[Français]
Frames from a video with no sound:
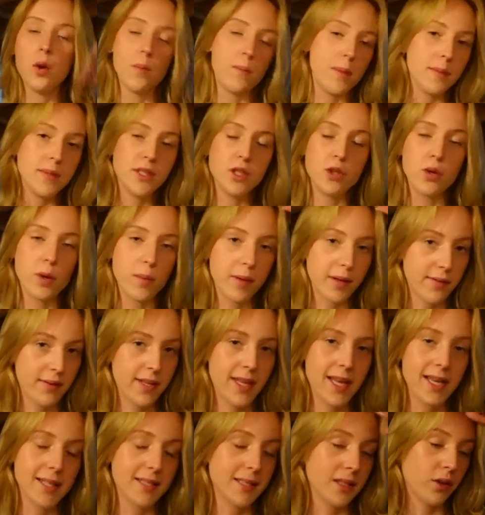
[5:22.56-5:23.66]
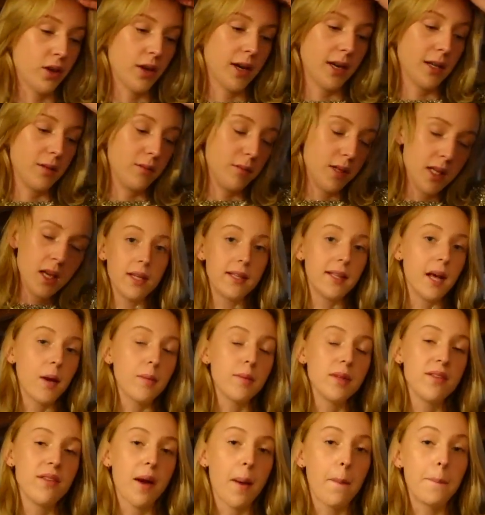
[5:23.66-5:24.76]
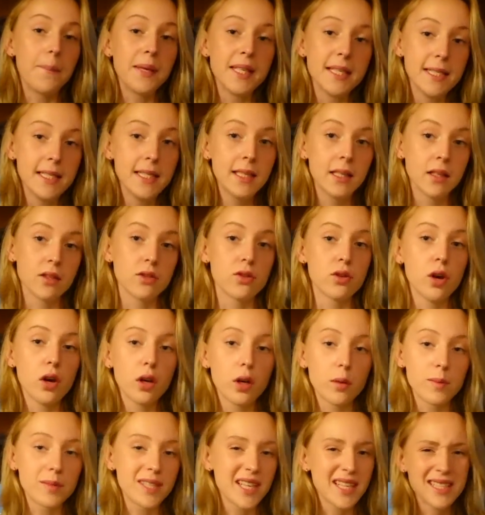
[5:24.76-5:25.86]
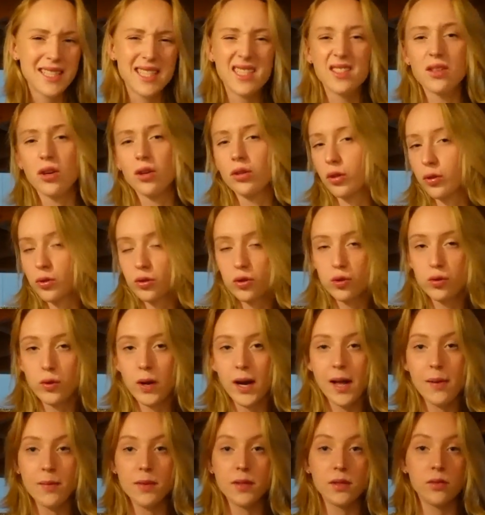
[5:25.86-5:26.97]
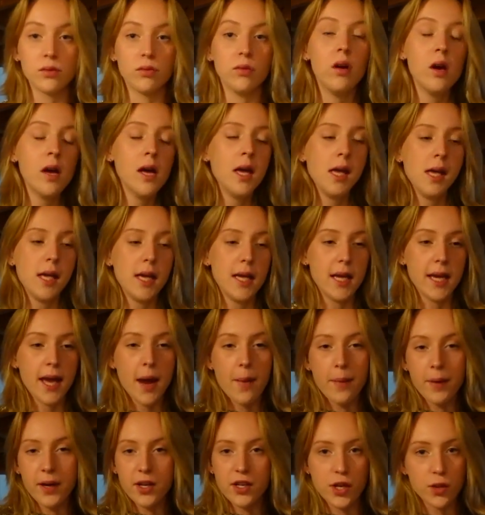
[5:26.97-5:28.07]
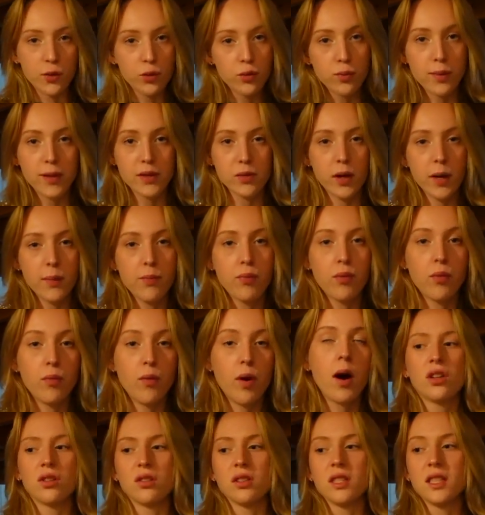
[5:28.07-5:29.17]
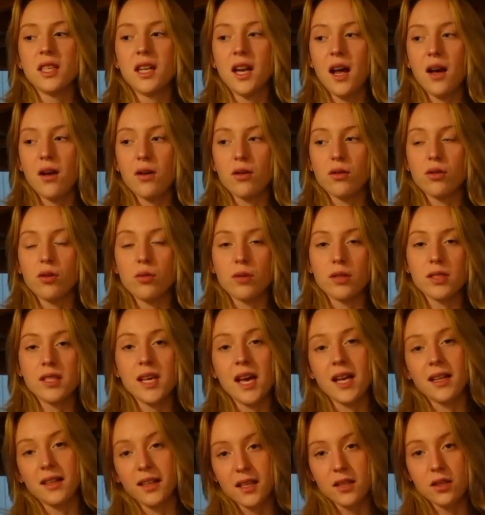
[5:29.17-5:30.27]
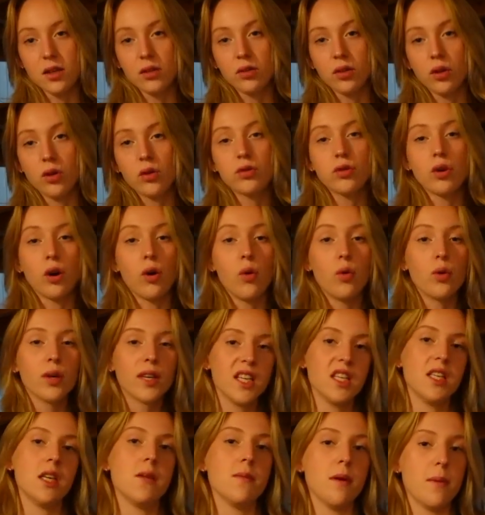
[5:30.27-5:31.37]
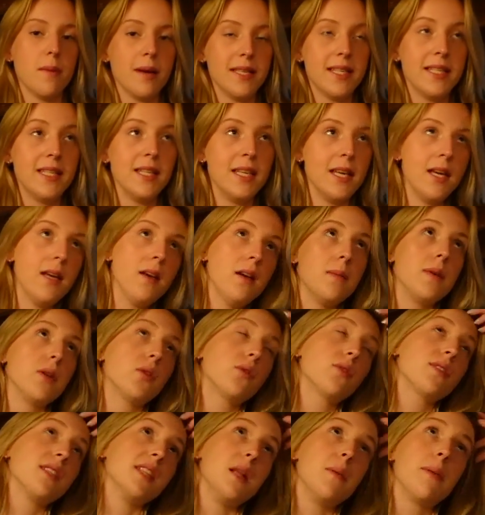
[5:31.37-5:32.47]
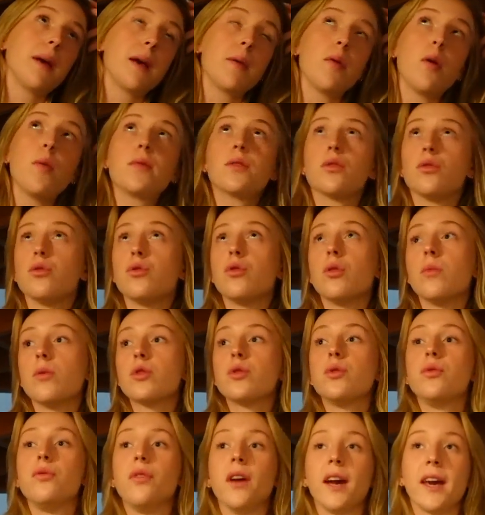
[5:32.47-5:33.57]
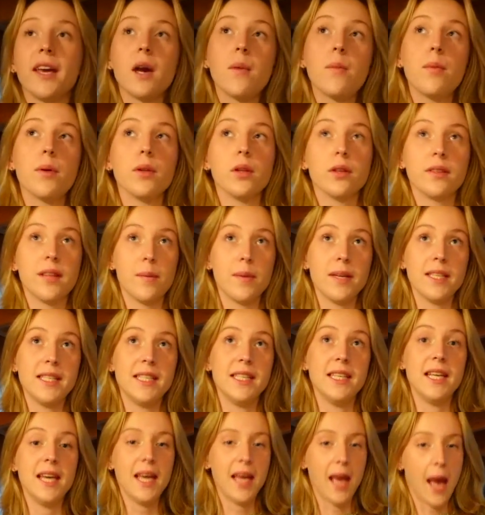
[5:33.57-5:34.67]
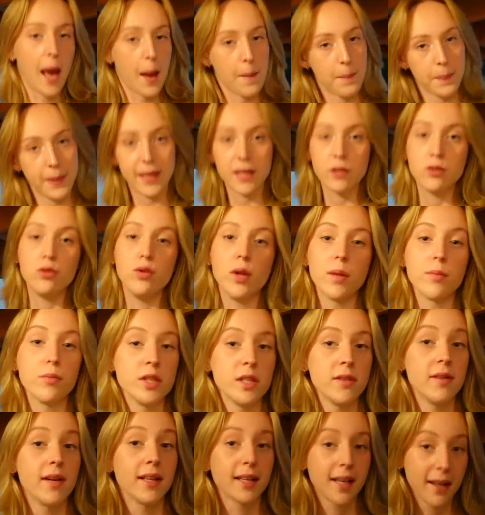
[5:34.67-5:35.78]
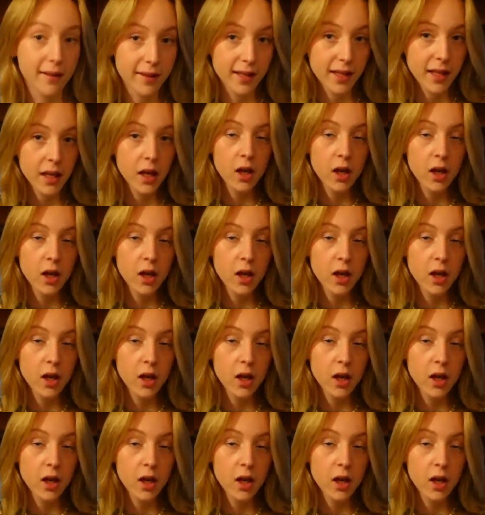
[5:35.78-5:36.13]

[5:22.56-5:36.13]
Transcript: même si je dois me réveiller à 5h30 et terminer vers midi 15h comme ça 16h30 je suis à la maison et après j'ai toute ma soirée pour moi tandis que là euh, commencer à 13h30 genre ok j'ai ma matinée mais je trouve que c'est déprimant parce que justement tu fais rien pendant ta matinée et après tu dois te motiver à travailler